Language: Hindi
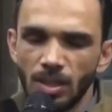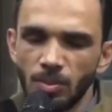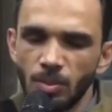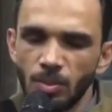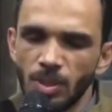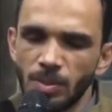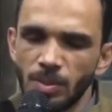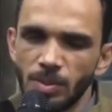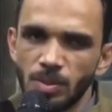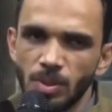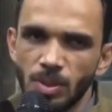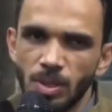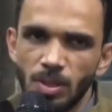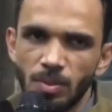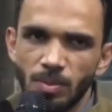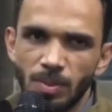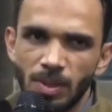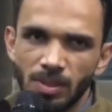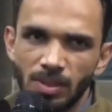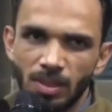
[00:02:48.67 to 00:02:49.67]
दिन मुझे भी सूर्य
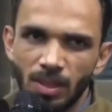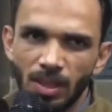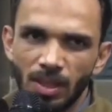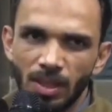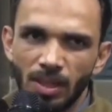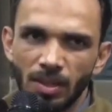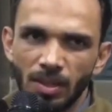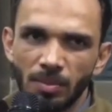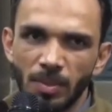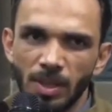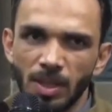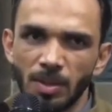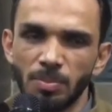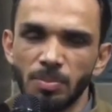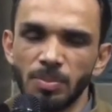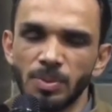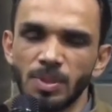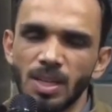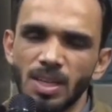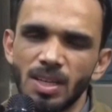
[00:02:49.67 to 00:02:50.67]
रहमान सुनाई गई मेरे
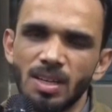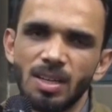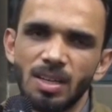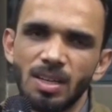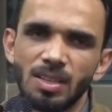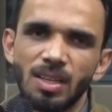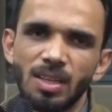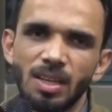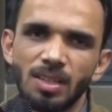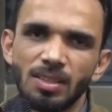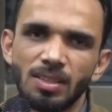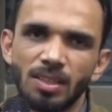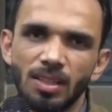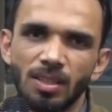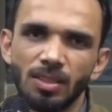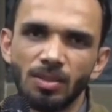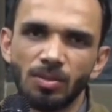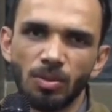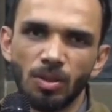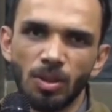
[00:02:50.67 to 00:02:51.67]
सारे खानदान ने सात
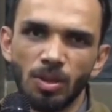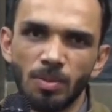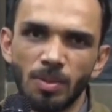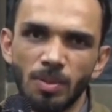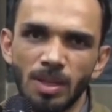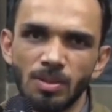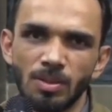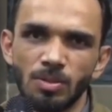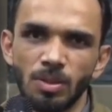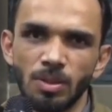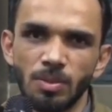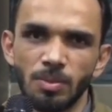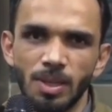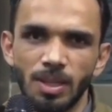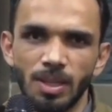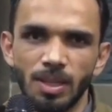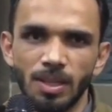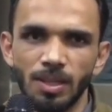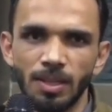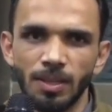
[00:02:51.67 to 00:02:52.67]
दिन सूर्य रहमान सुनी
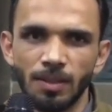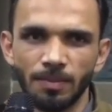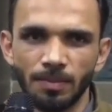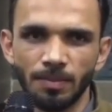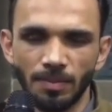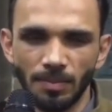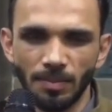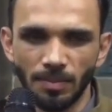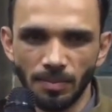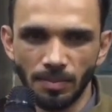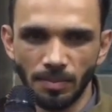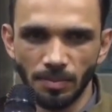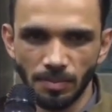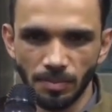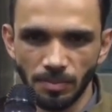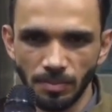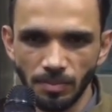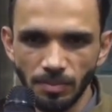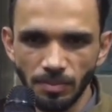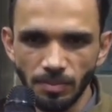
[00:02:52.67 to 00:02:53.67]
मेरे लिए
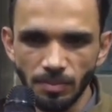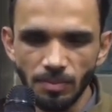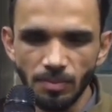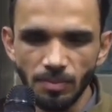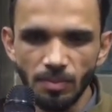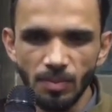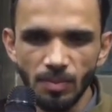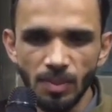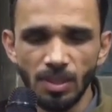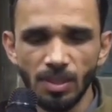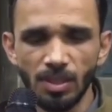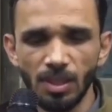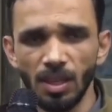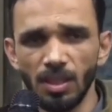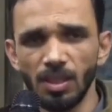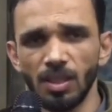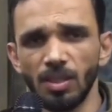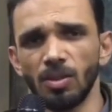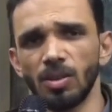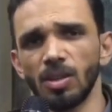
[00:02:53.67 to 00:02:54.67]

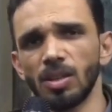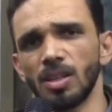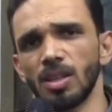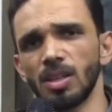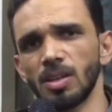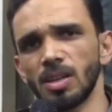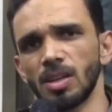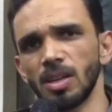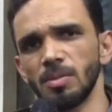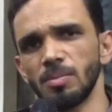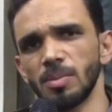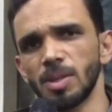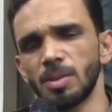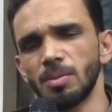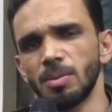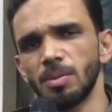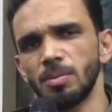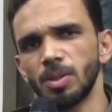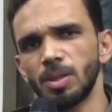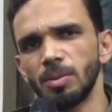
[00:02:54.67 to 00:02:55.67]
सात दिनों के अंदर कई
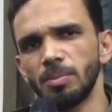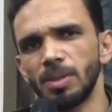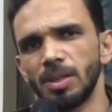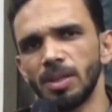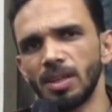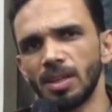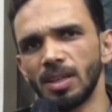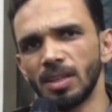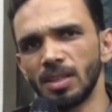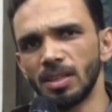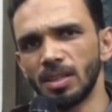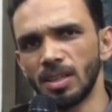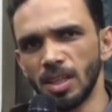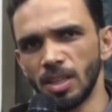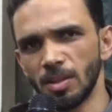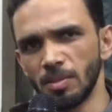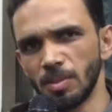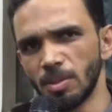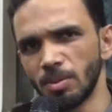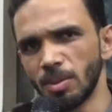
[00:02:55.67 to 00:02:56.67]
मरतबा मुझे बिजली के
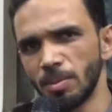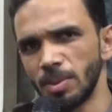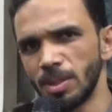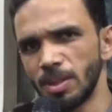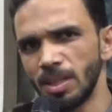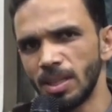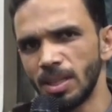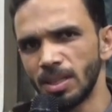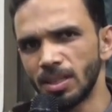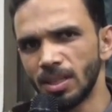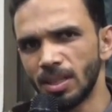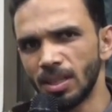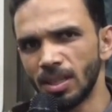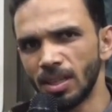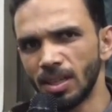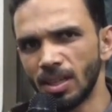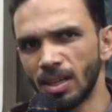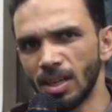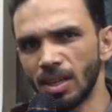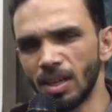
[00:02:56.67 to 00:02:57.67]
तीन मरतबा बिजली के झटके
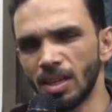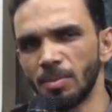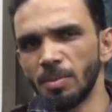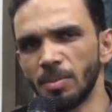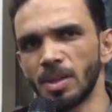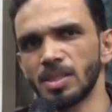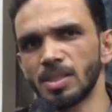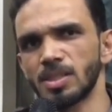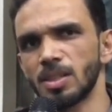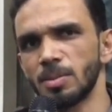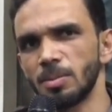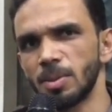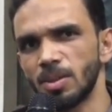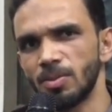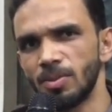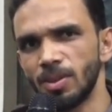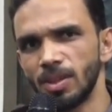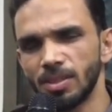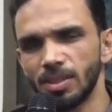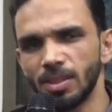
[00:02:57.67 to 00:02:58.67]
लगाए गए मेरा
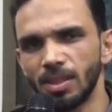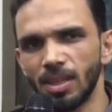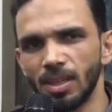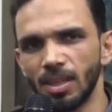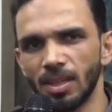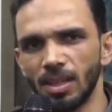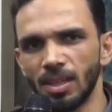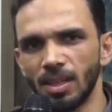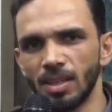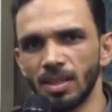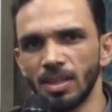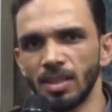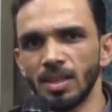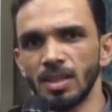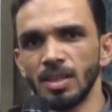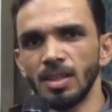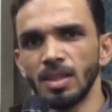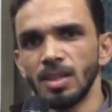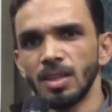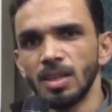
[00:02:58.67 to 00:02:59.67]
स्टमक वॉश किया गया
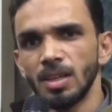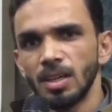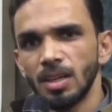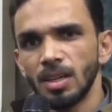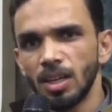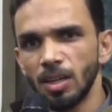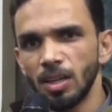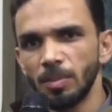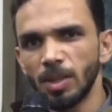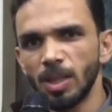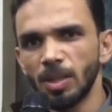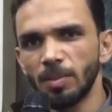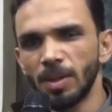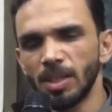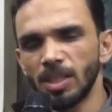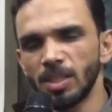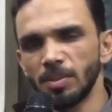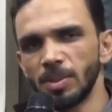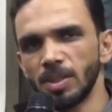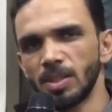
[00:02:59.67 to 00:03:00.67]
कई मरतबा
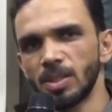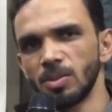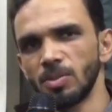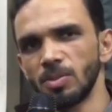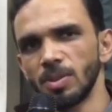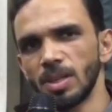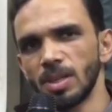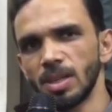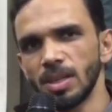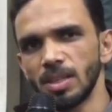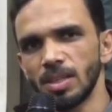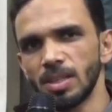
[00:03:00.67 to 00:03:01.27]
ऐसी पोजिशन हुई कि